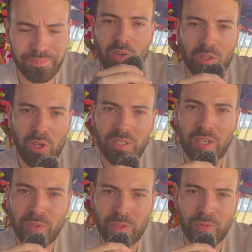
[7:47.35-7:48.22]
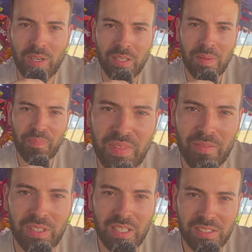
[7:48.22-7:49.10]
Und Leute, auf jeden Fall,
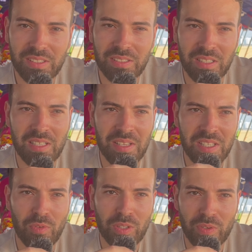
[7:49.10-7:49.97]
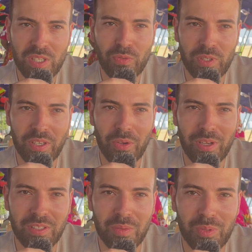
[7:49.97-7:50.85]
war das das letzte Wort, was ich von ihr
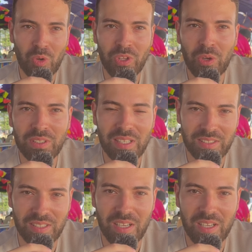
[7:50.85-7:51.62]
gehört habe. Und auch die letzte